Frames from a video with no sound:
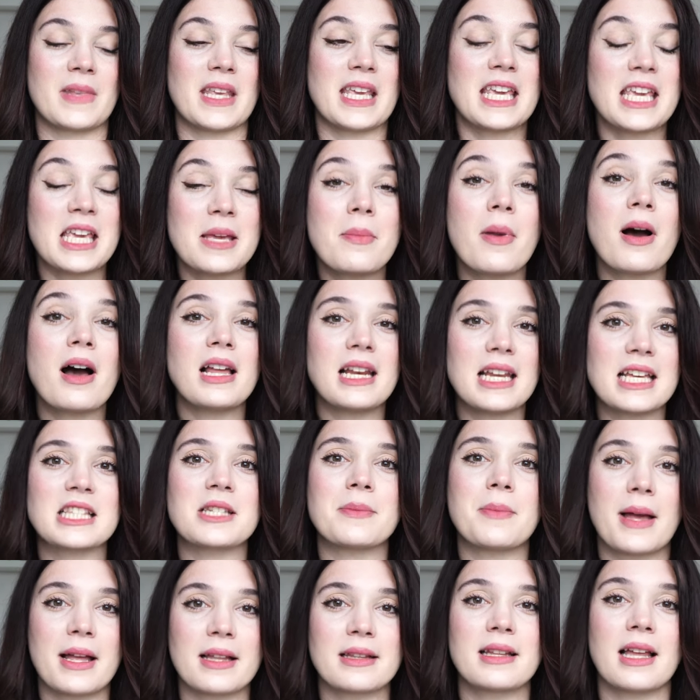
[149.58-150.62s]
ihmal
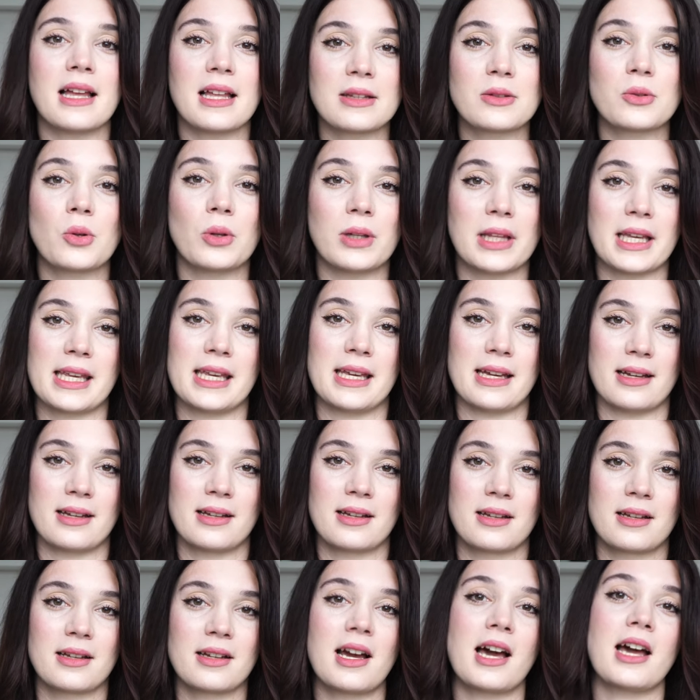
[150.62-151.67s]
etmenden dolayı
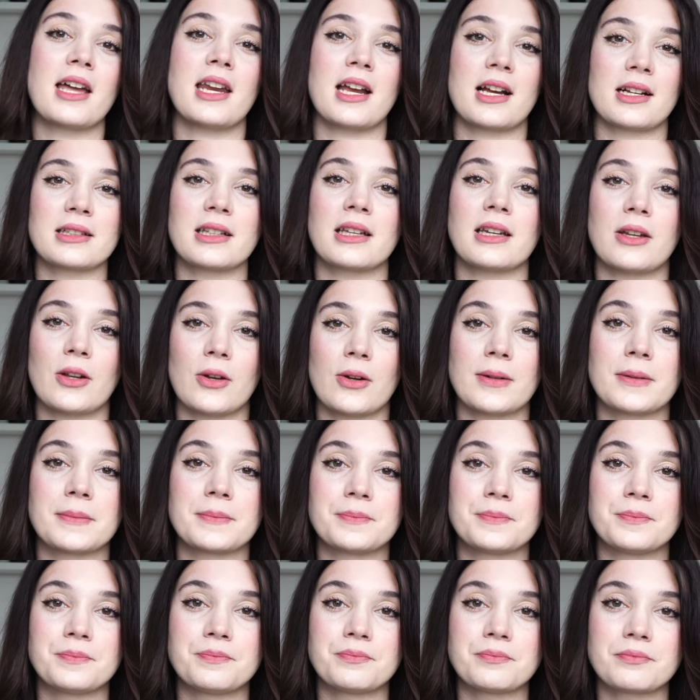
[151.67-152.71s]
kaynaklanıyor.
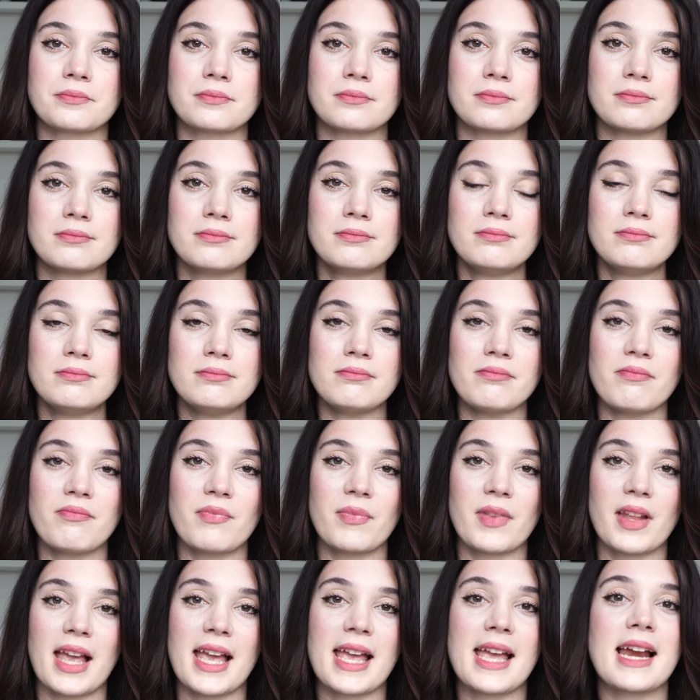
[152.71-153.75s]

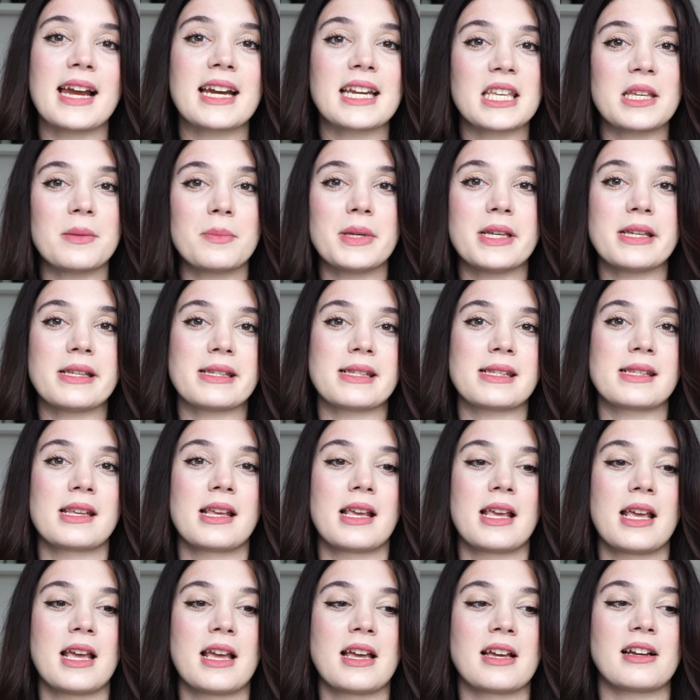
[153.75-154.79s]
Eğer ki biz
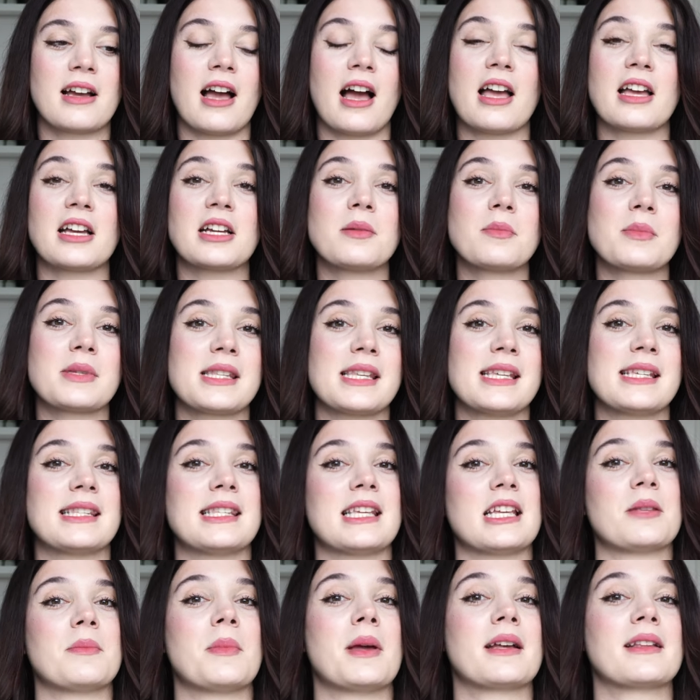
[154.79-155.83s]
kaygımızı
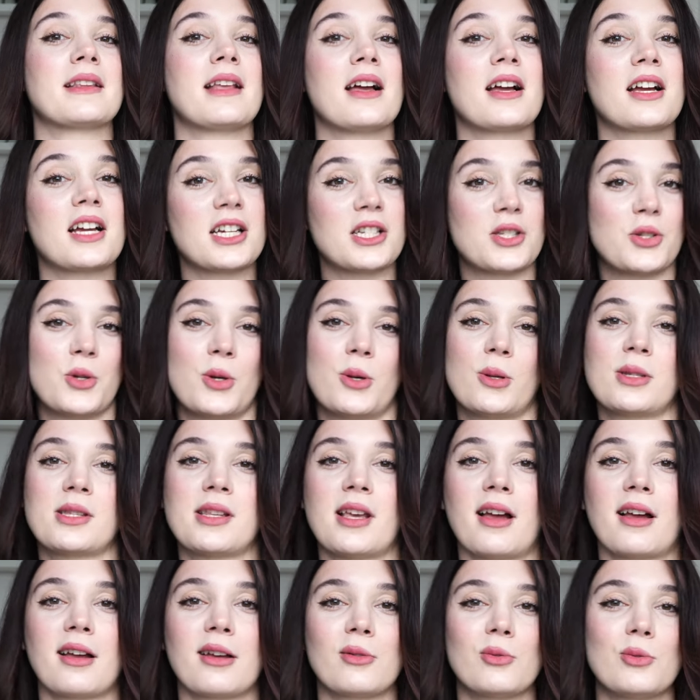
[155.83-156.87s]
hissetmekten
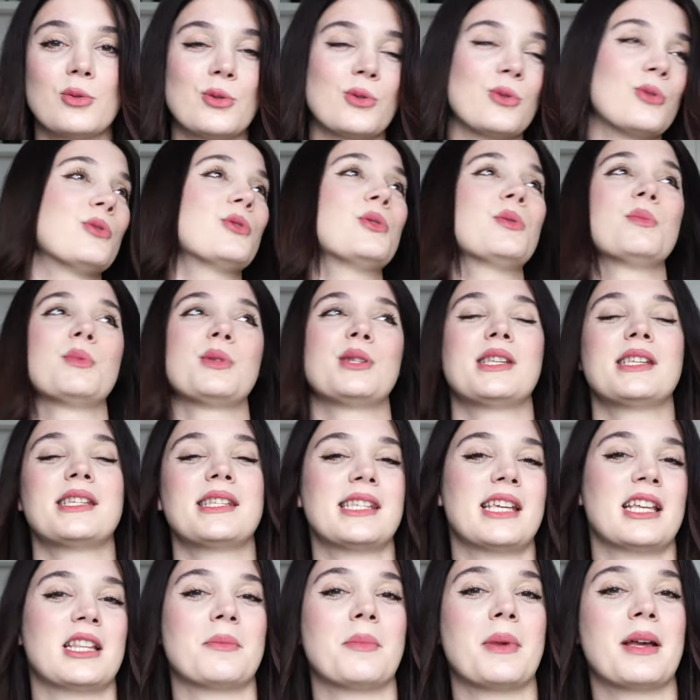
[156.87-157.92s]
kaçıyorsak, üzüntümüzü
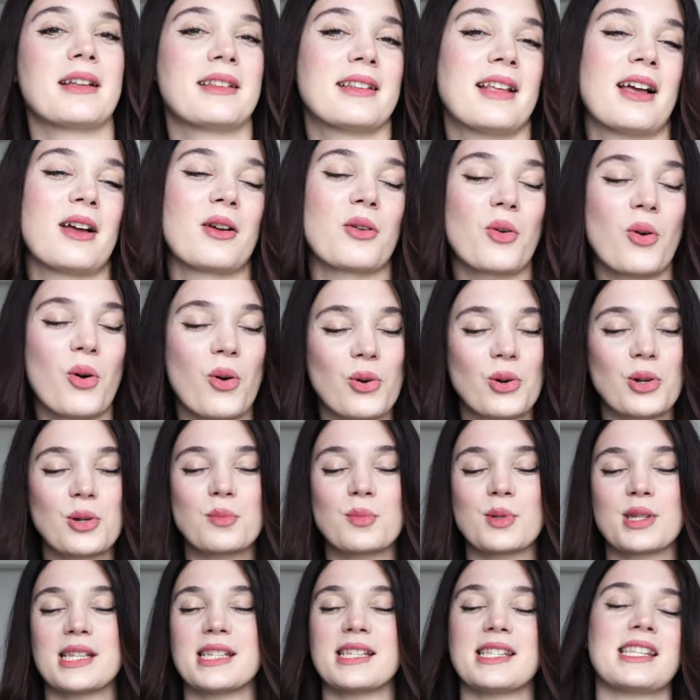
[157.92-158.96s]
hissetmekten,
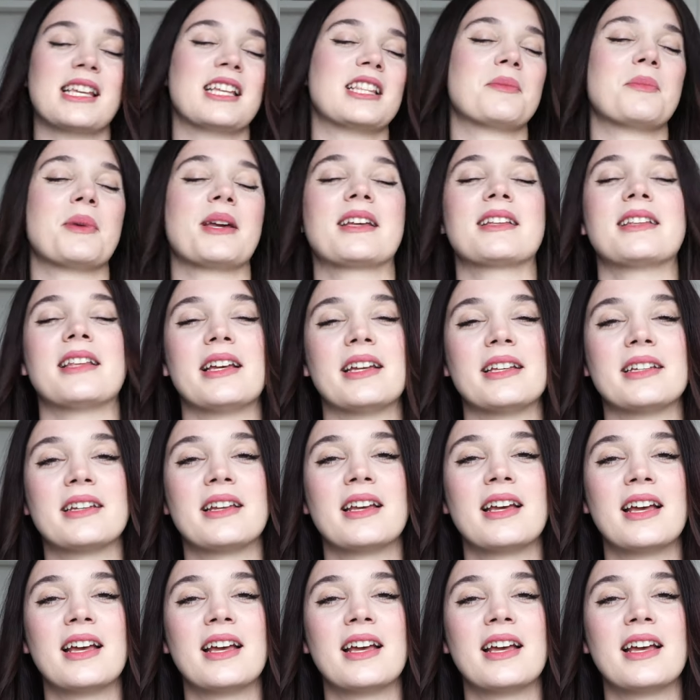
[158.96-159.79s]
korkumuzu hissetmekten,